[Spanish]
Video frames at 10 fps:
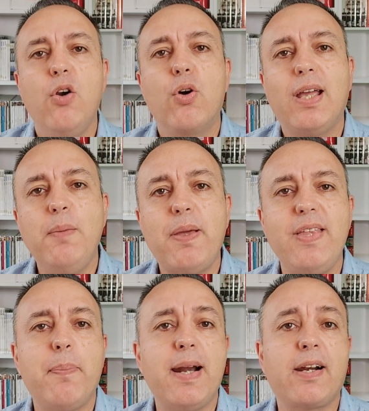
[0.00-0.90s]
lo que él
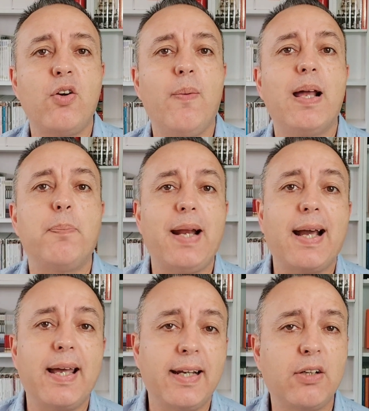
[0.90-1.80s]
pedía para renovar,
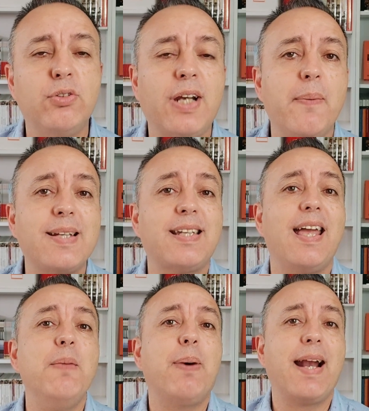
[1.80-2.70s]
para cargar contra el
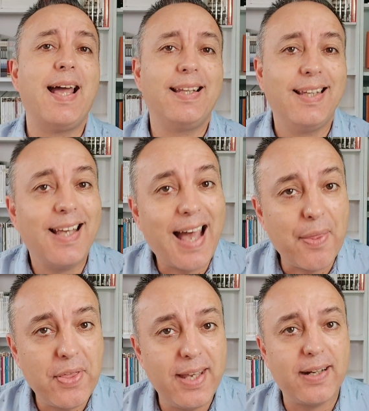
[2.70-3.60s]
Barça y para
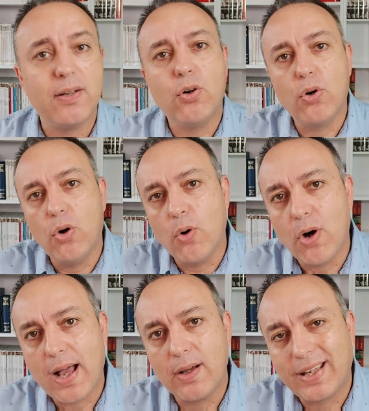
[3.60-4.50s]
hacer
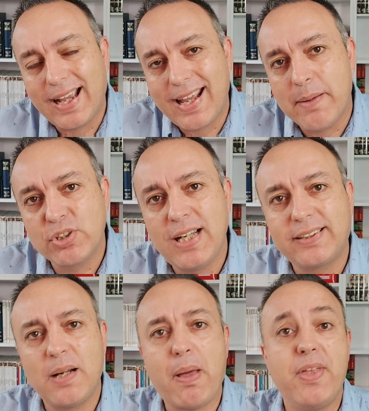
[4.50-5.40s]
o, que caigamos en
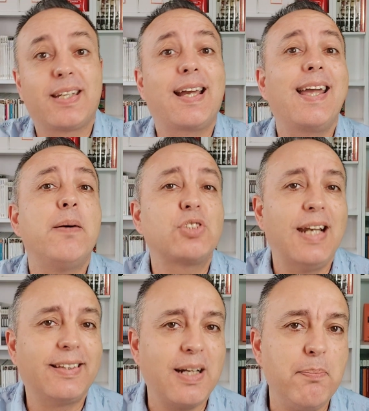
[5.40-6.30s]
la trampa, hacer que caigamos
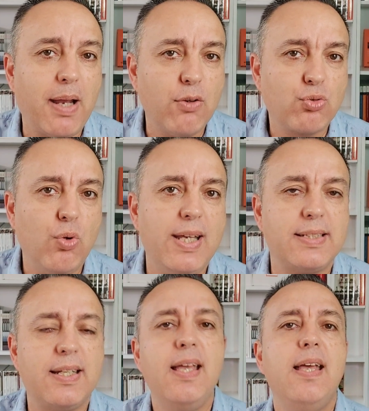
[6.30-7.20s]
en la trampa a los
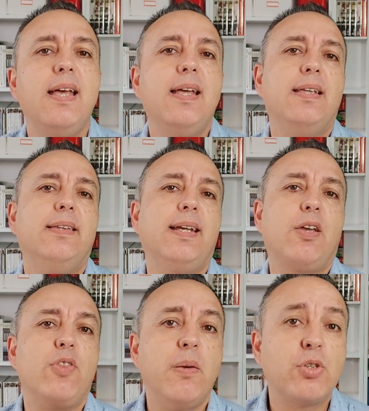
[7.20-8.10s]
culés de
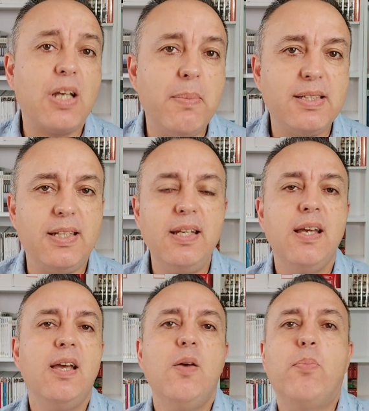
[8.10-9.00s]
que odiemos a
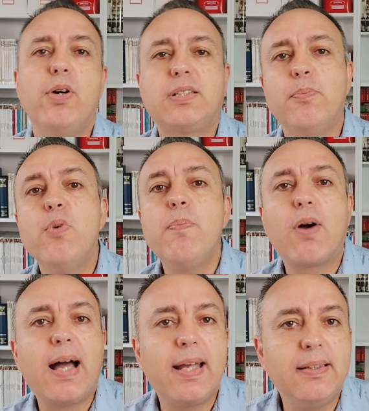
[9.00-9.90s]
Messi, pues muy
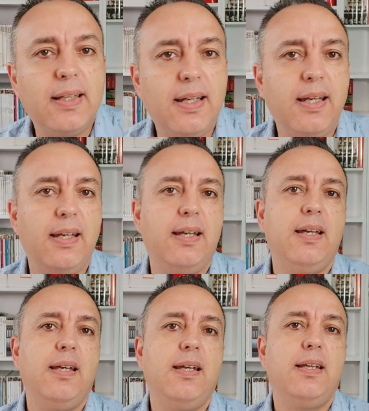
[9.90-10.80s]
poca
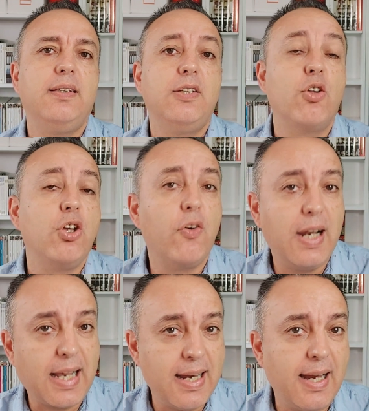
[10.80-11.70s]
gente, yo eh, no digo
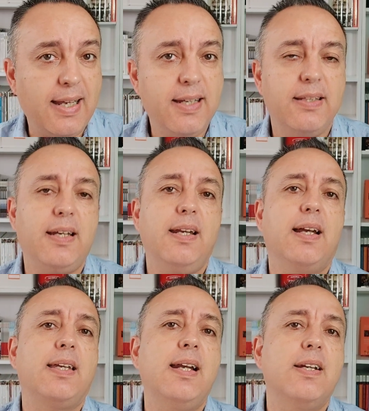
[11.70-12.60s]
del canal, eh,
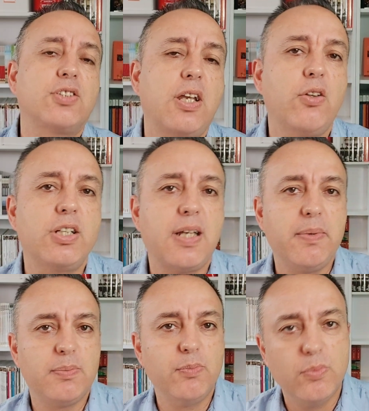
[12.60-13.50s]
aquí en los seguidores
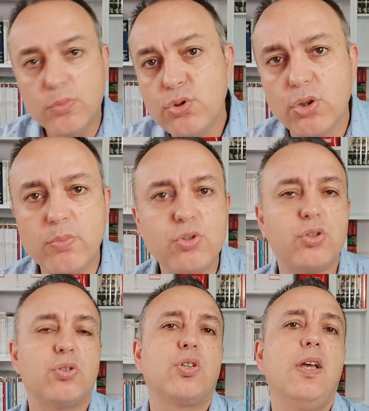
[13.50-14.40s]
sabéis muchos,
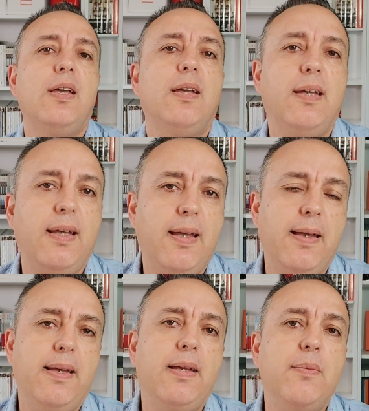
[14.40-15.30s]
muchos,
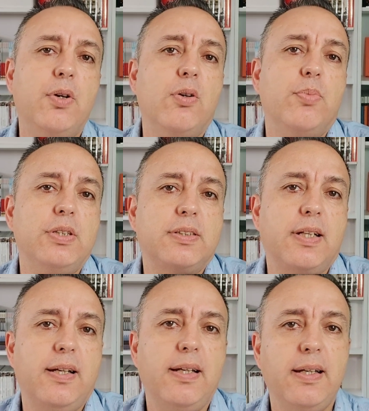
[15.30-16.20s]
eh, bueno, pues
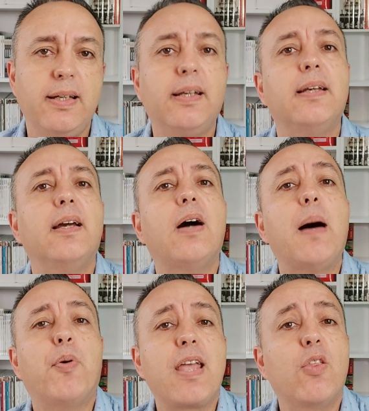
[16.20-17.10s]
he eh,
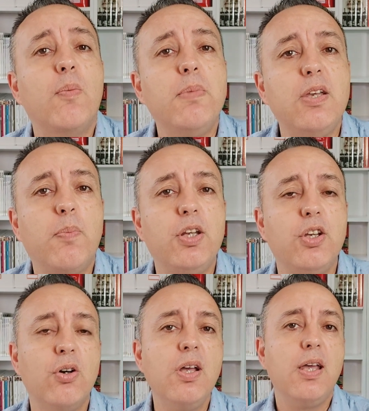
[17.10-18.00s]
apoyado mi
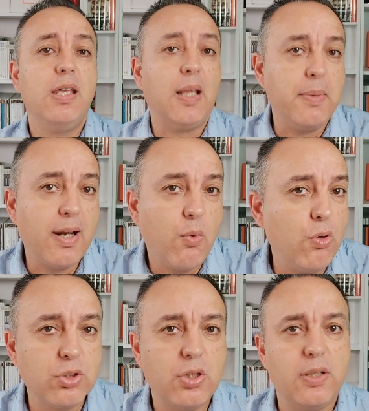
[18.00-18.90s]
opinión y también
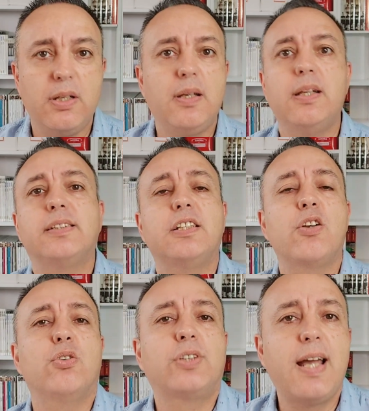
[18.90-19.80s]
algunos eh, estéis
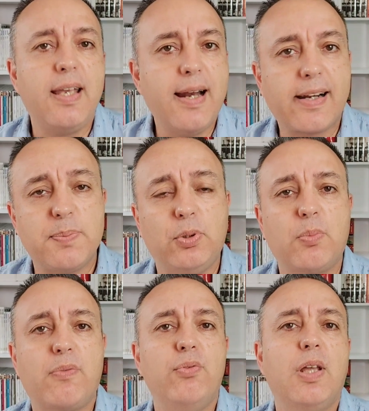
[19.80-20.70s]
en contra y la
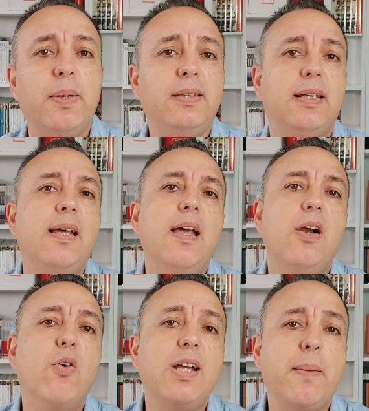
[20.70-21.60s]
respeto profundamente,
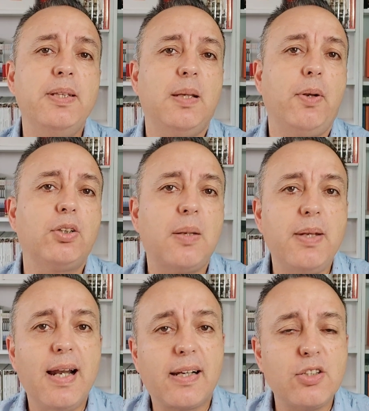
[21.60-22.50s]
lógicamente, pero
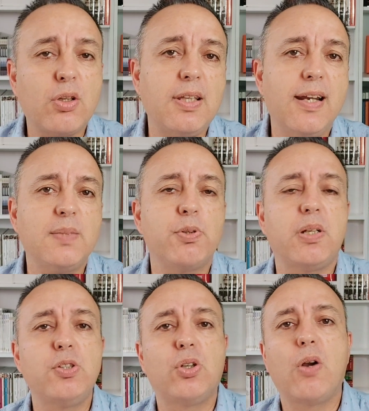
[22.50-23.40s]
también las redes sociales,
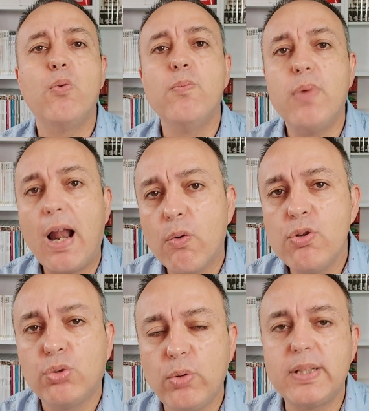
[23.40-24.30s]
pues he visto algún,
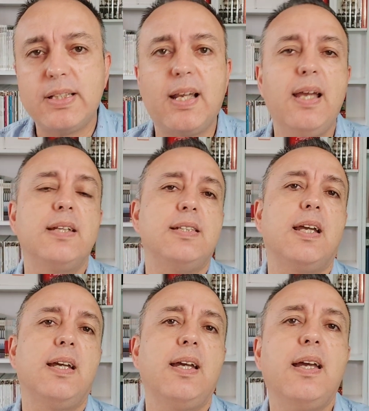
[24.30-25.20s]
algún youtuber sí que,
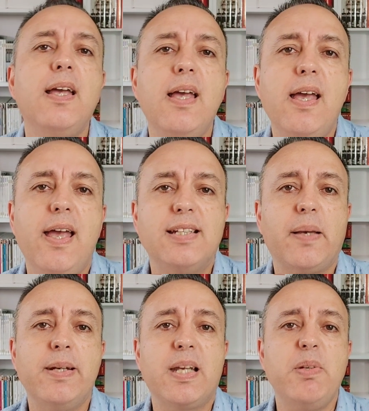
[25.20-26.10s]
sí que
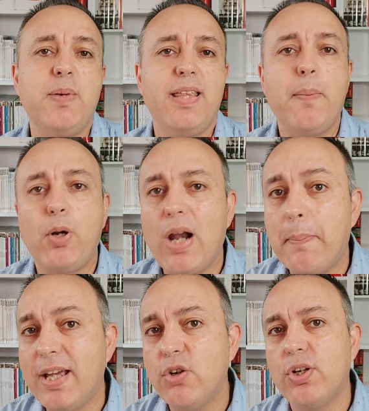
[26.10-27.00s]
estaba en esa misma idea, pero
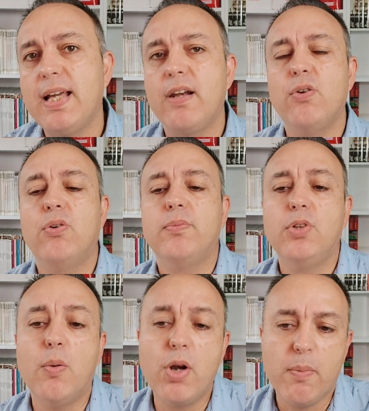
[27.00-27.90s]
la mayoría no.
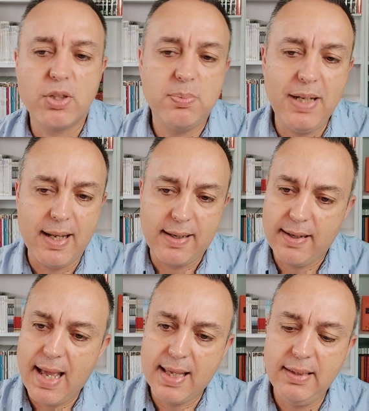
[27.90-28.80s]
No, bueno, pues
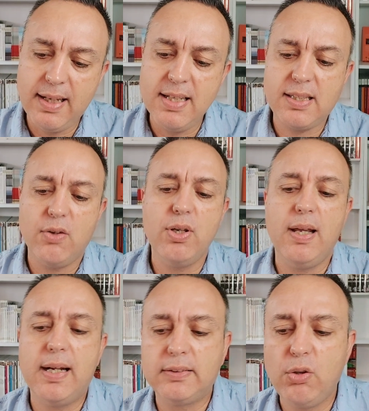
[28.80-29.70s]
mirar, aquí tenéis hoy
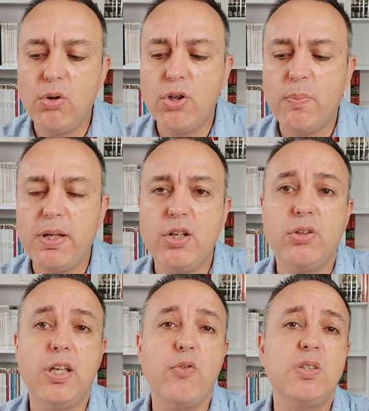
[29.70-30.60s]
el artículo de
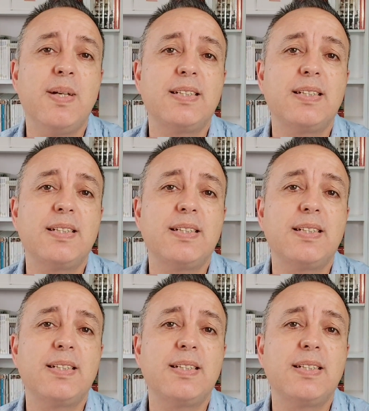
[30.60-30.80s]
opinión de Luis